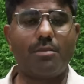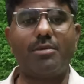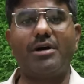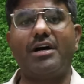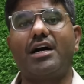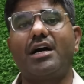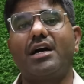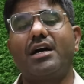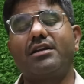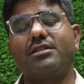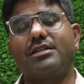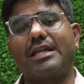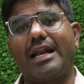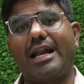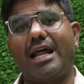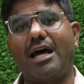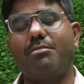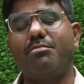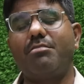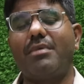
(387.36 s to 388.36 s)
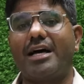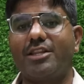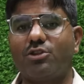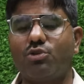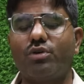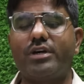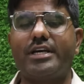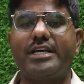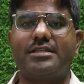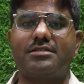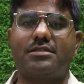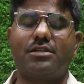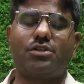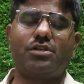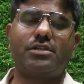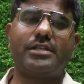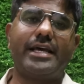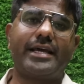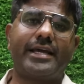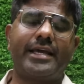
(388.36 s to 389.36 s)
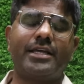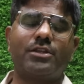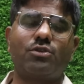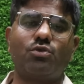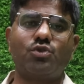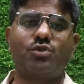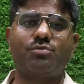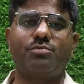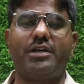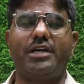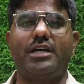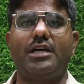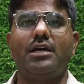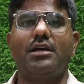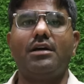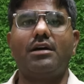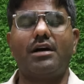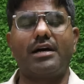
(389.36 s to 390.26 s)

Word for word: अब अगर तालाब बांधों की स्थिति देखें तो उसमें